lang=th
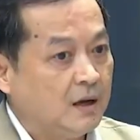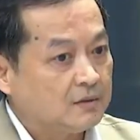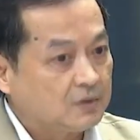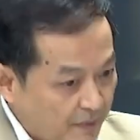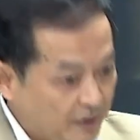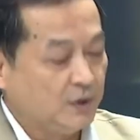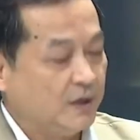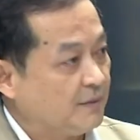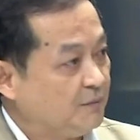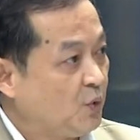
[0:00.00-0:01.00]
ต้องไปดูใน
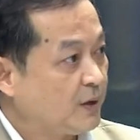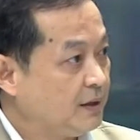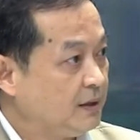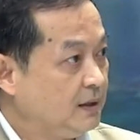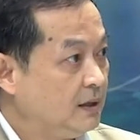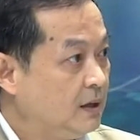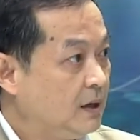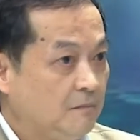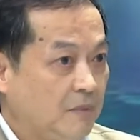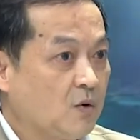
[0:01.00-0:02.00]
สำนวนคดี
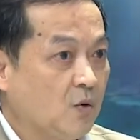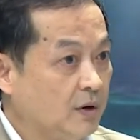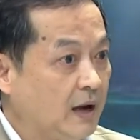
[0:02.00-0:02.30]
บางคน